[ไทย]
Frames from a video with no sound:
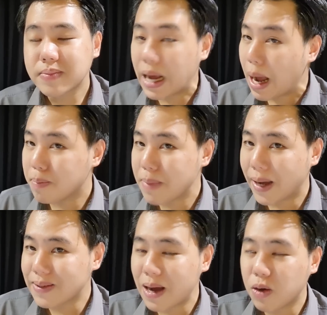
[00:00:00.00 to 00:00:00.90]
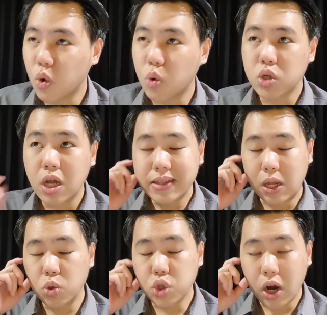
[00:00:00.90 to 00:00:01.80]
นะครับแม้กระทั่งลุก
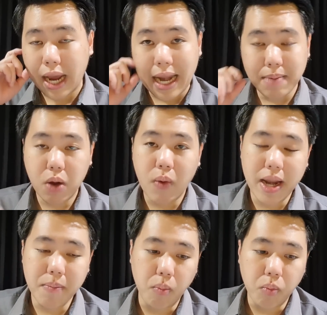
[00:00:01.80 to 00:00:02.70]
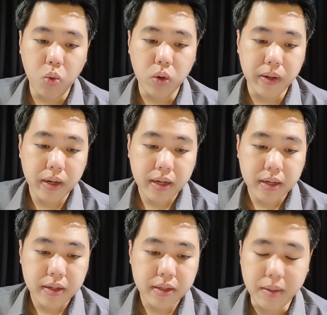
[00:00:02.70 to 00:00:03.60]
แต่ลุกชอกับแฮร์รี่แม็กไกวร์เนี่ยผมพูด
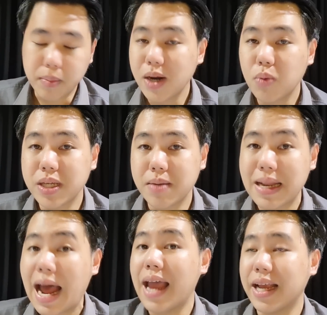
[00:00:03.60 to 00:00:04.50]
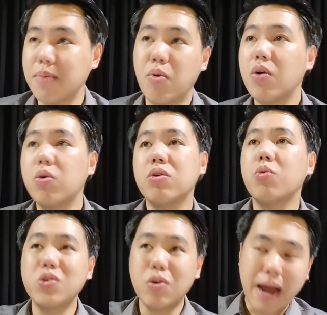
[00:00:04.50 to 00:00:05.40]
ถึงเพื่อนร่วมทีมไม่ได้ไงผมก็คุย
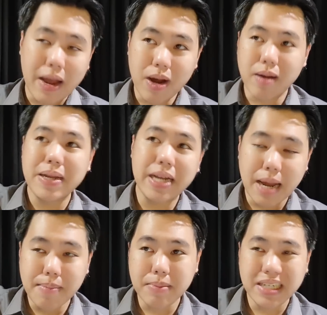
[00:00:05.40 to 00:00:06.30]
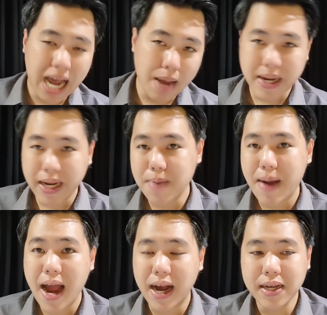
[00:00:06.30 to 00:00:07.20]
คุยทั่วไปว่าเออเป็นยังไงมาเมืองไทยเป็นยังไง
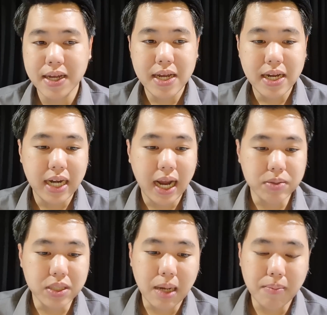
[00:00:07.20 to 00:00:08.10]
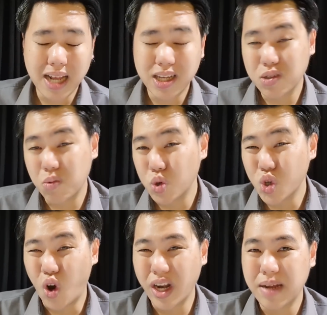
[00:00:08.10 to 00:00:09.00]
บ้างนะครับซึ่งทำงานกับสโม
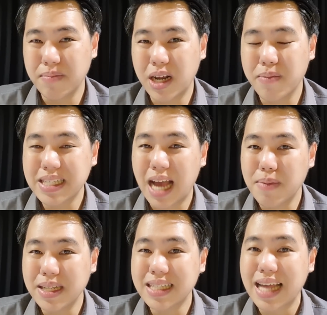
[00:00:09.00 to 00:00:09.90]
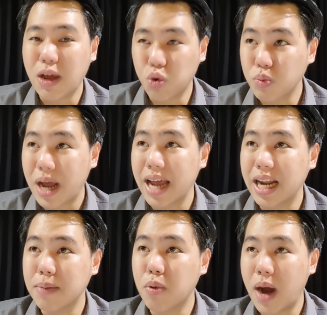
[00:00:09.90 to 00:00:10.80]
สรเนี่ยมันก็ไม่สามารถจะถ่ายรูปได้
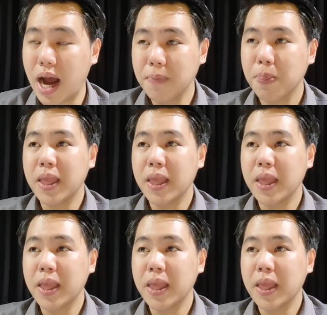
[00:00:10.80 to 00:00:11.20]
นะครับเพราะว่า